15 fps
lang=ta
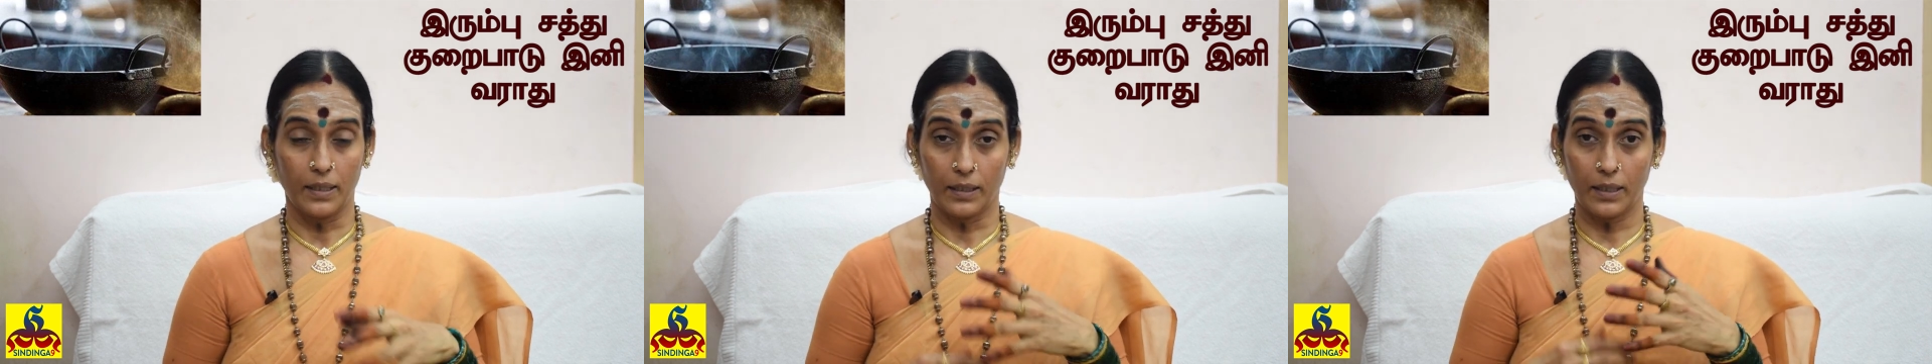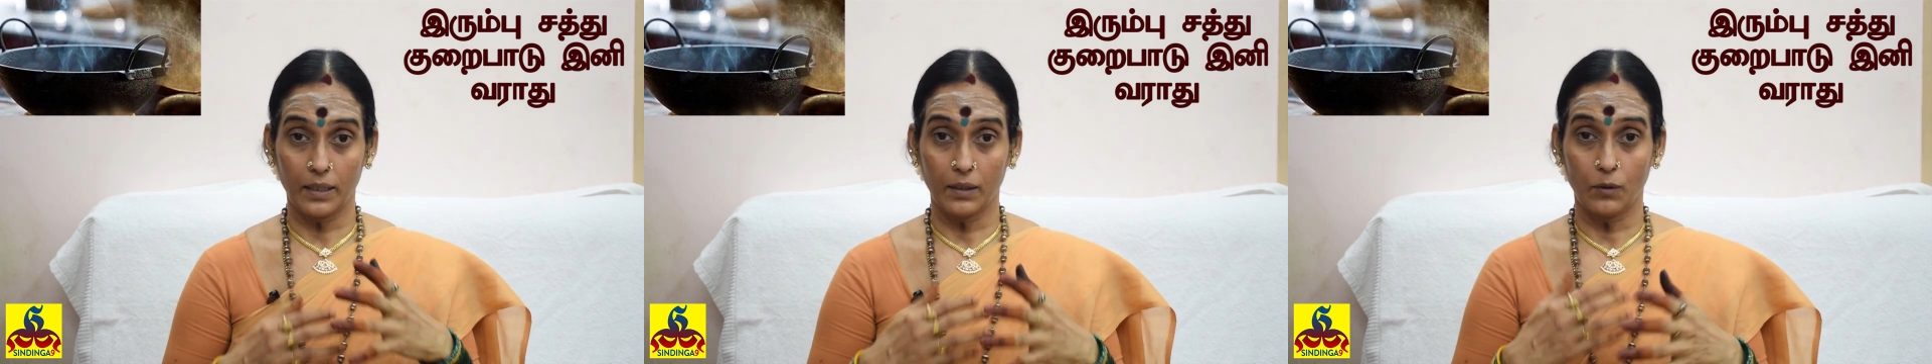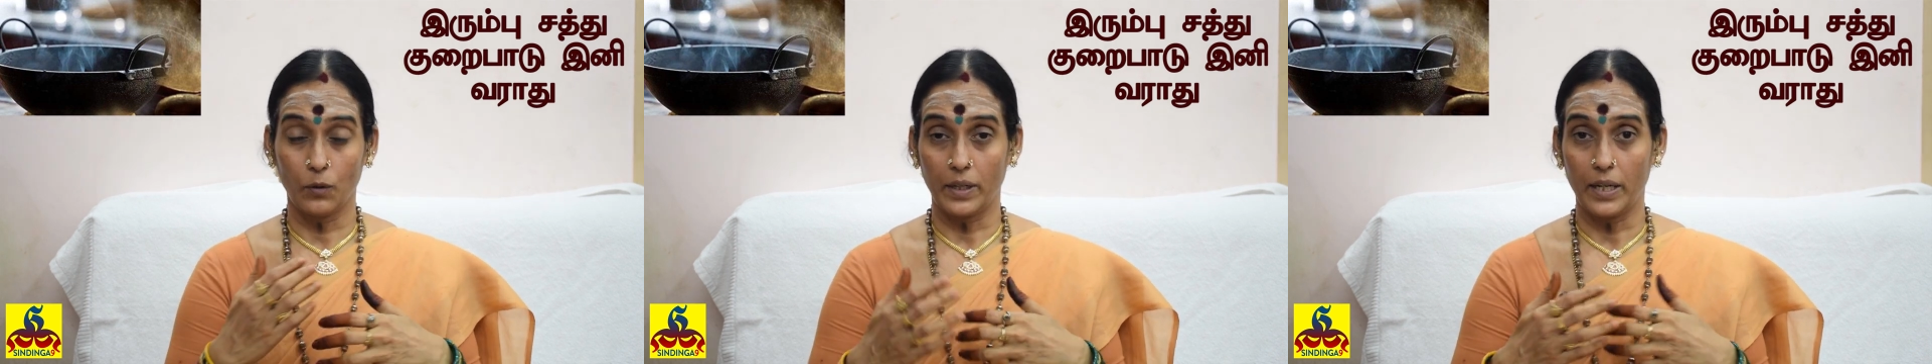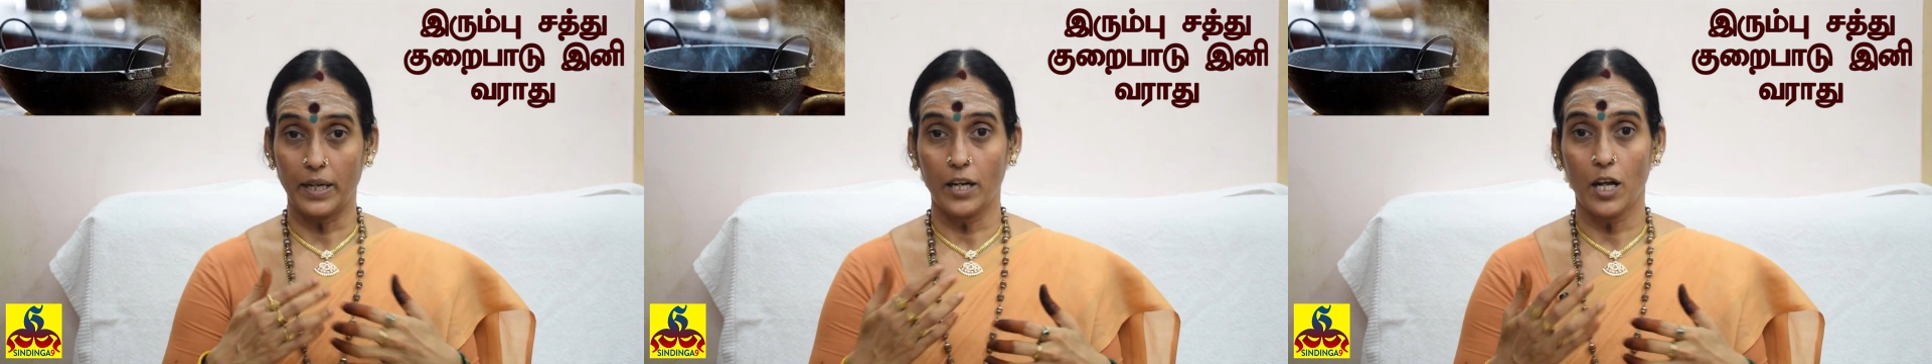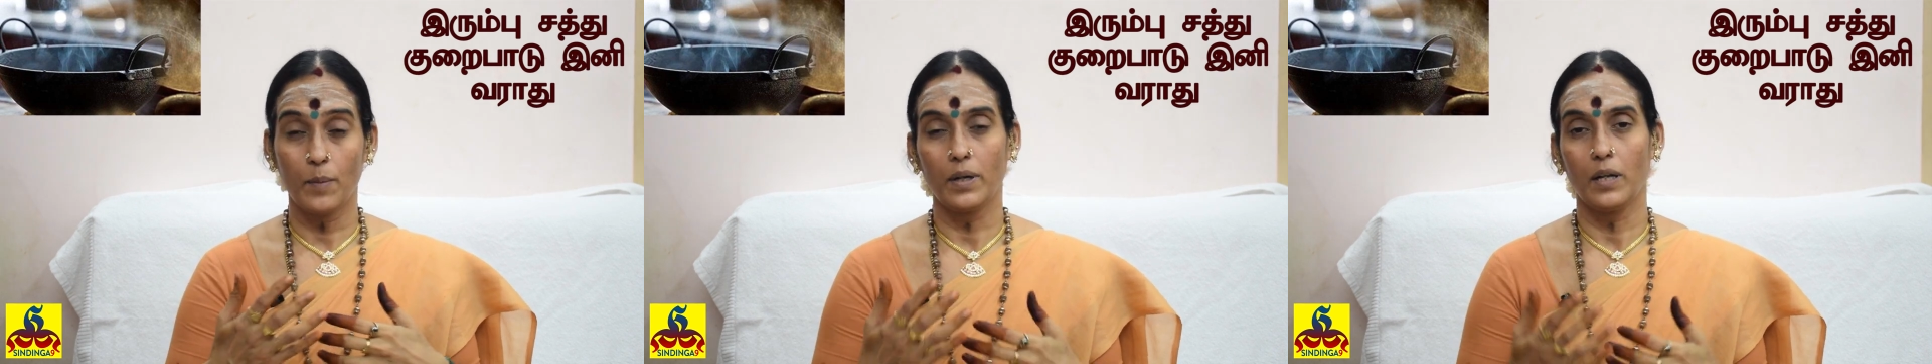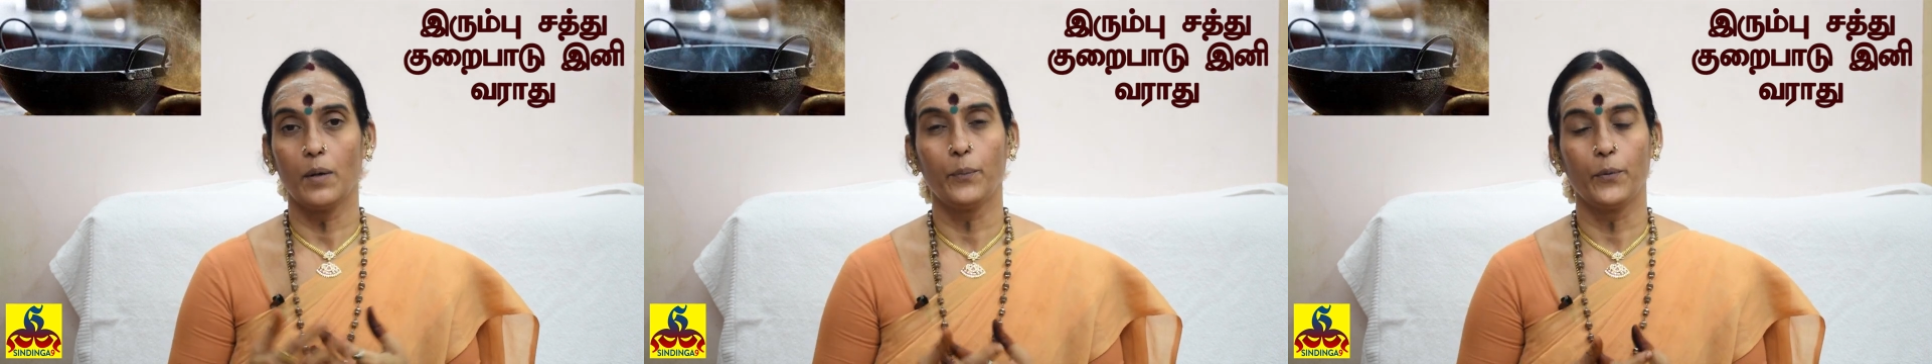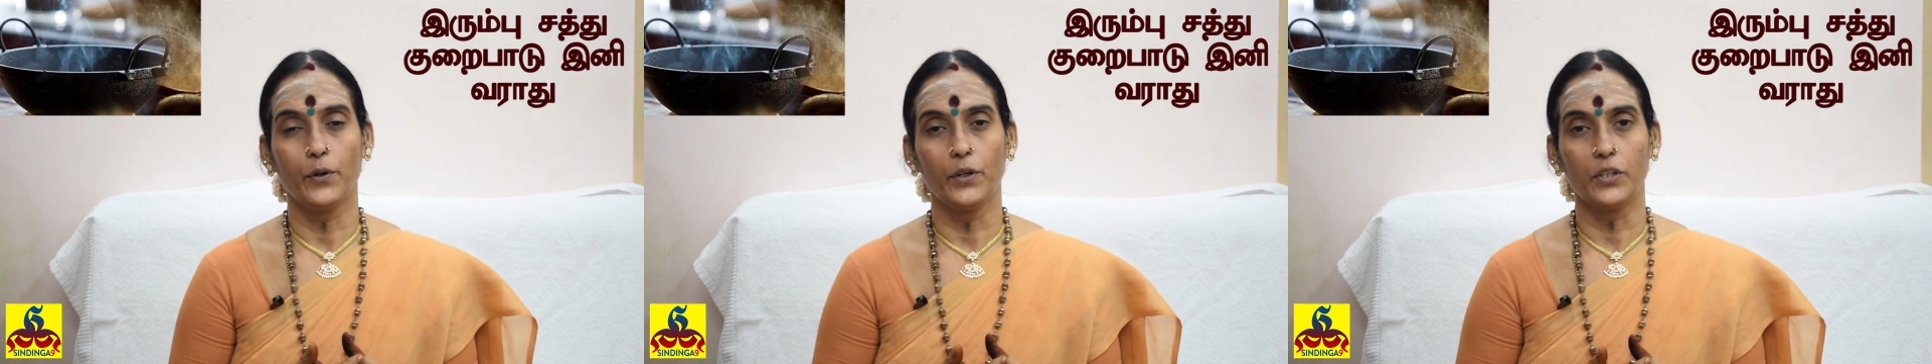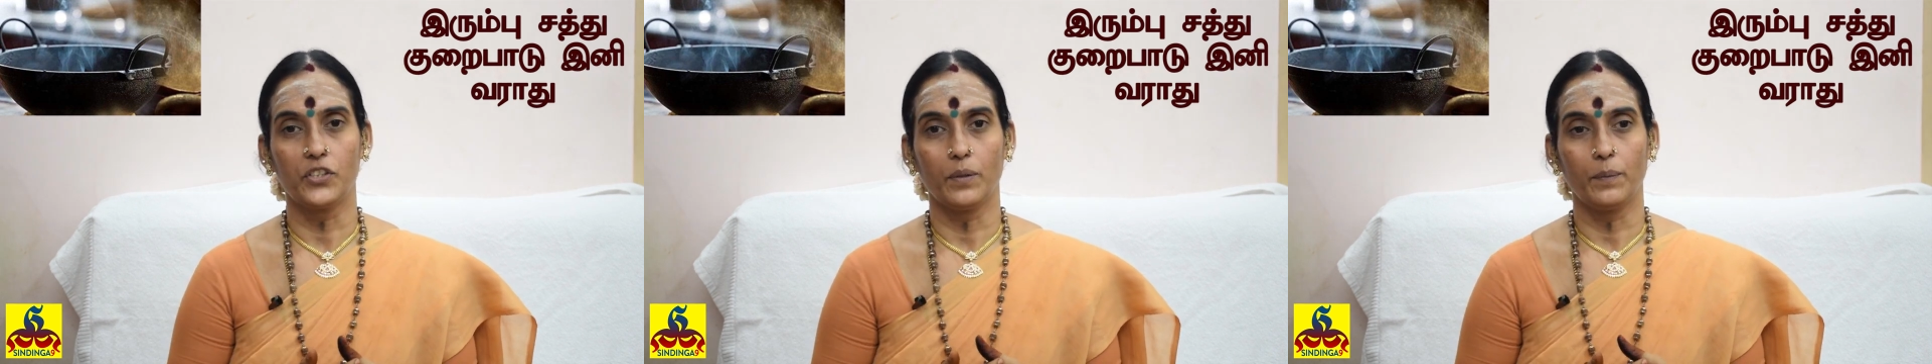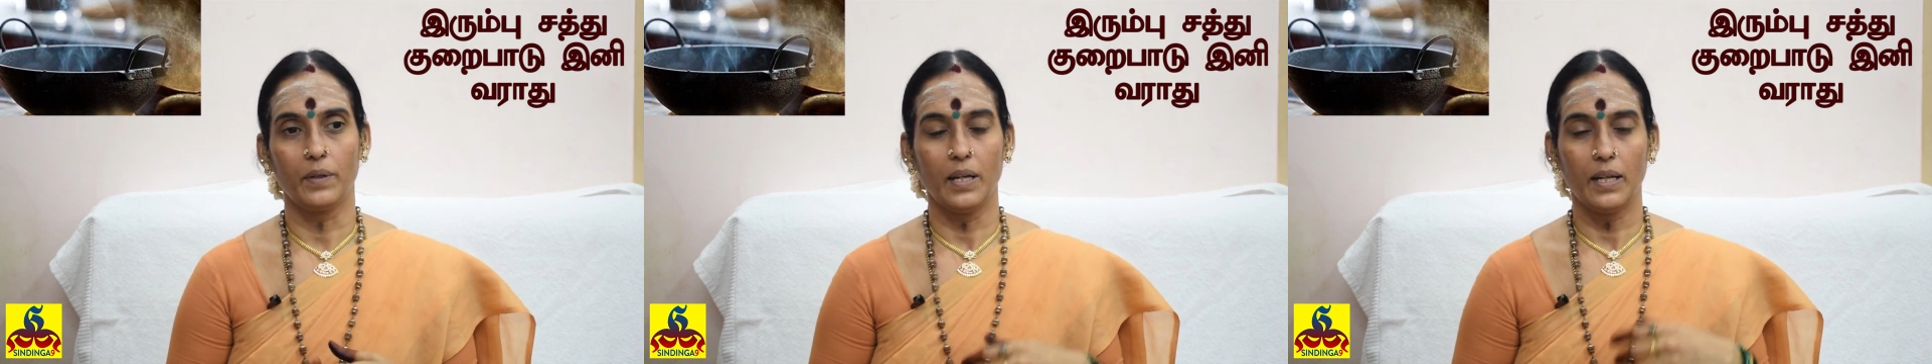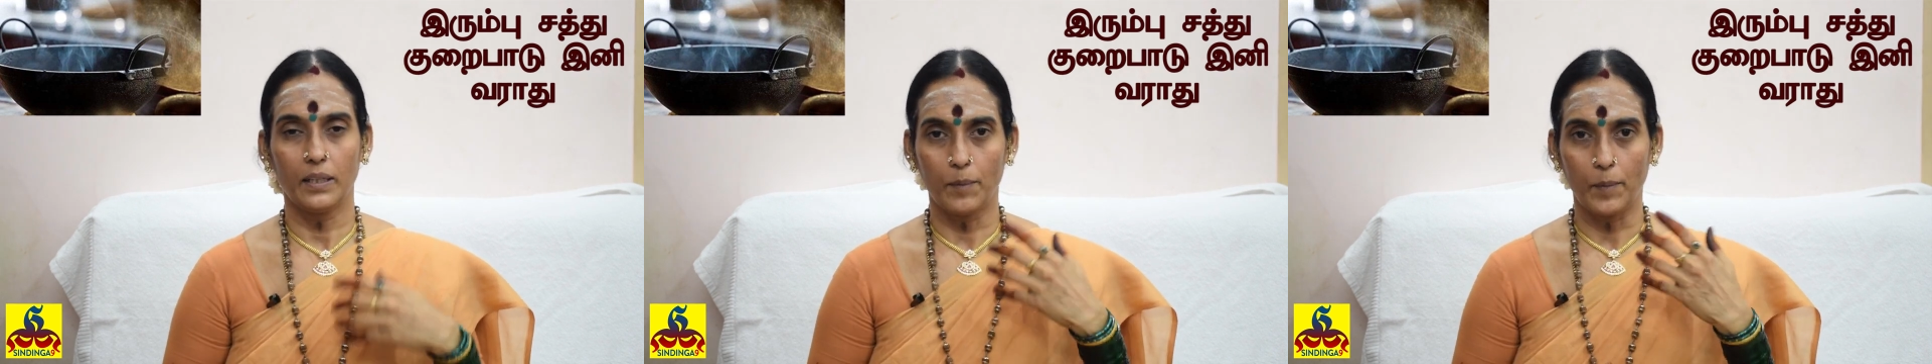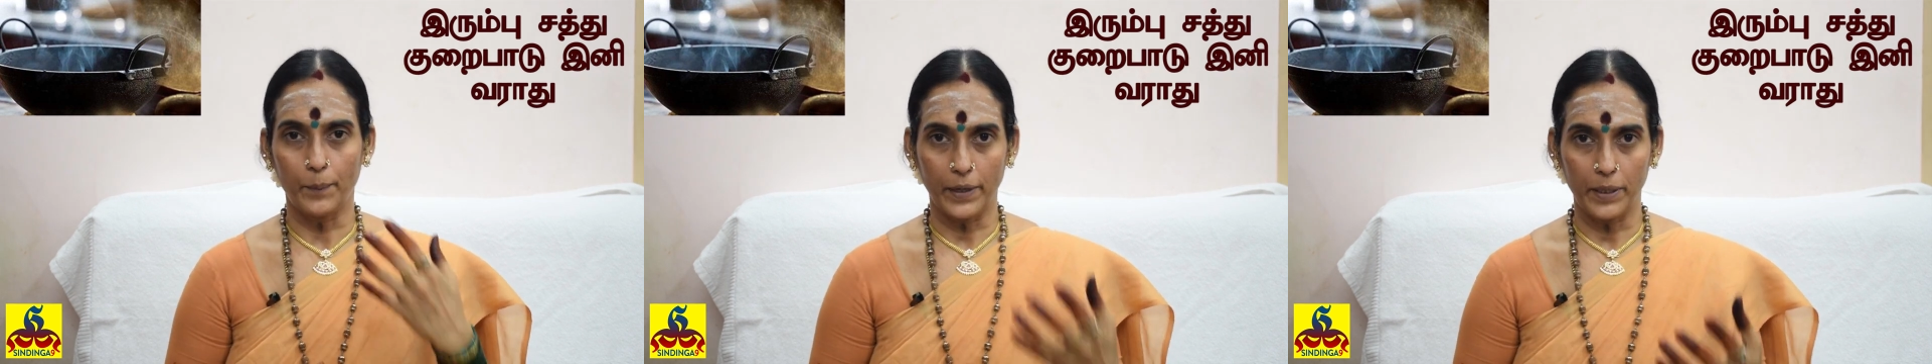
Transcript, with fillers: இருக்கக்கூடிய எனாமல்லாம் போயிடுச்சு அப்படின்னா அதை நம்ம